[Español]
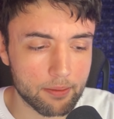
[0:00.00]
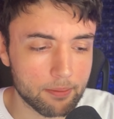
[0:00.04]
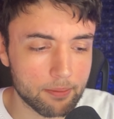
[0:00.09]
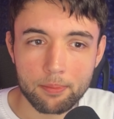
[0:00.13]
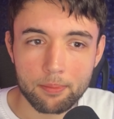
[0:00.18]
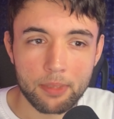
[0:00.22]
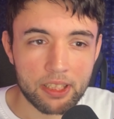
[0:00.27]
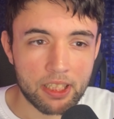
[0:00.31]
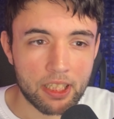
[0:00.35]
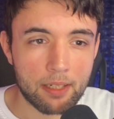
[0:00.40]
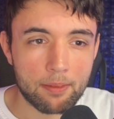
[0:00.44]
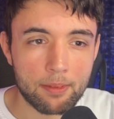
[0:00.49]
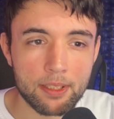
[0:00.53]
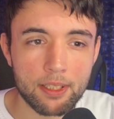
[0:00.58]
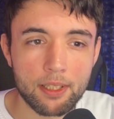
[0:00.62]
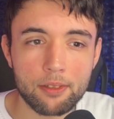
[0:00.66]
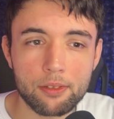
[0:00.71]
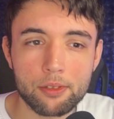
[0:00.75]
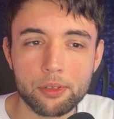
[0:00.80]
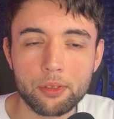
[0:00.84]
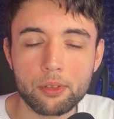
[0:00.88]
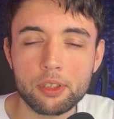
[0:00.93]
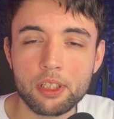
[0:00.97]
Básicamente
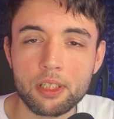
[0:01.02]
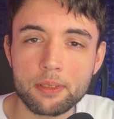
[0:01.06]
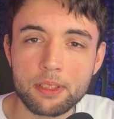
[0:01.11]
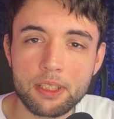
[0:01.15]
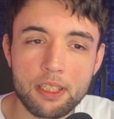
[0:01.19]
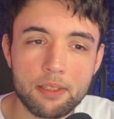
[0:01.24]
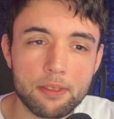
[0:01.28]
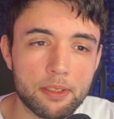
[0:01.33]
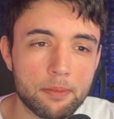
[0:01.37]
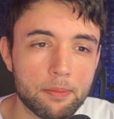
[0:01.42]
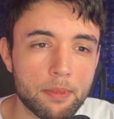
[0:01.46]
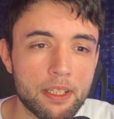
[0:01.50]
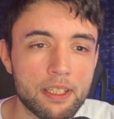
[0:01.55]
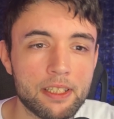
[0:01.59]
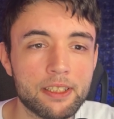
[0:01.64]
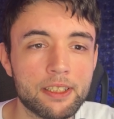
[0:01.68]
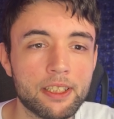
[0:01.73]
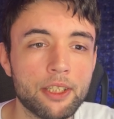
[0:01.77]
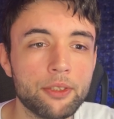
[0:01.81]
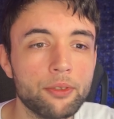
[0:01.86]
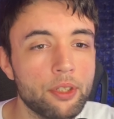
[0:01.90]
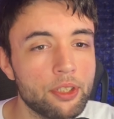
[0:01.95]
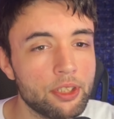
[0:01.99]
los collectives vienen
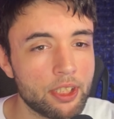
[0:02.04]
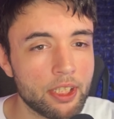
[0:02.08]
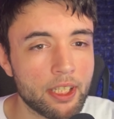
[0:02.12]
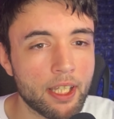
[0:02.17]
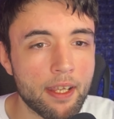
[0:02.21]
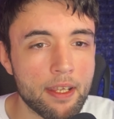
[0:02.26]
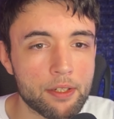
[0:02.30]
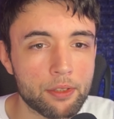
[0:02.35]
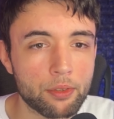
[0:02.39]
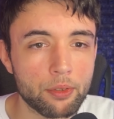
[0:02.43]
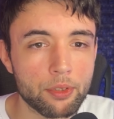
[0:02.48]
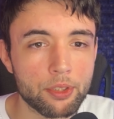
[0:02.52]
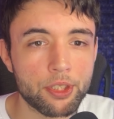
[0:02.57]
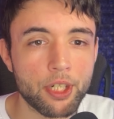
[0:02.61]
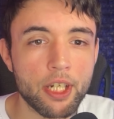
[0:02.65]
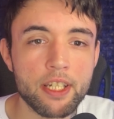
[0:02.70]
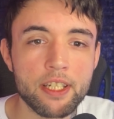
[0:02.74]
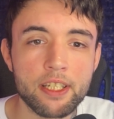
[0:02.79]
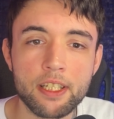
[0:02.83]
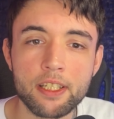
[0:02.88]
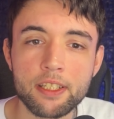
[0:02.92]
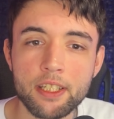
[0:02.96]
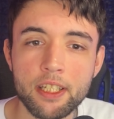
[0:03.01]
siendo entidades
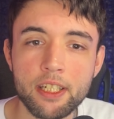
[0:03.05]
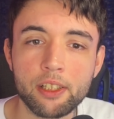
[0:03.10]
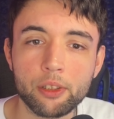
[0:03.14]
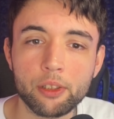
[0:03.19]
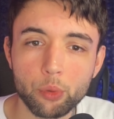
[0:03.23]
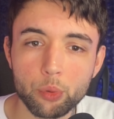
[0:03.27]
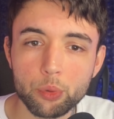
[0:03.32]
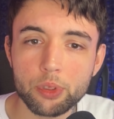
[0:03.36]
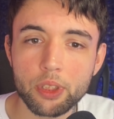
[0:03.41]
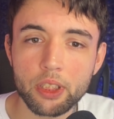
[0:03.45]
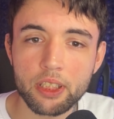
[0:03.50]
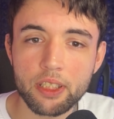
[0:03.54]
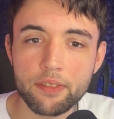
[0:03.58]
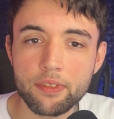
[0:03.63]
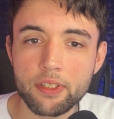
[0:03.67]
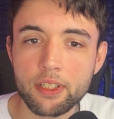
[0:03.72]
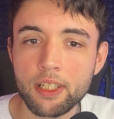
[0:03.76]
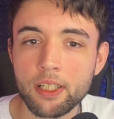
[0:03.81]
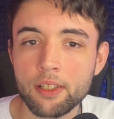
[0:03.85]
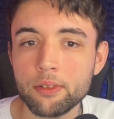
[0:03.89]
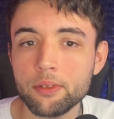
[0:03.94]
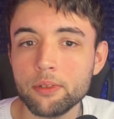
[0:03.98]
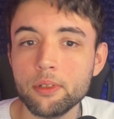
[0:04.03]
on-chain que tienen un
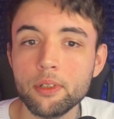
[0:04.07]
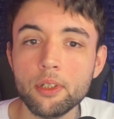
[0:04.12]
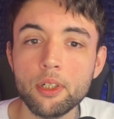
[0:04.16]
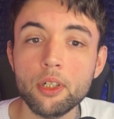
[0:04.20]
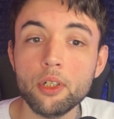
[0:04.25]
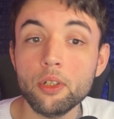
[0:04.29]
significado,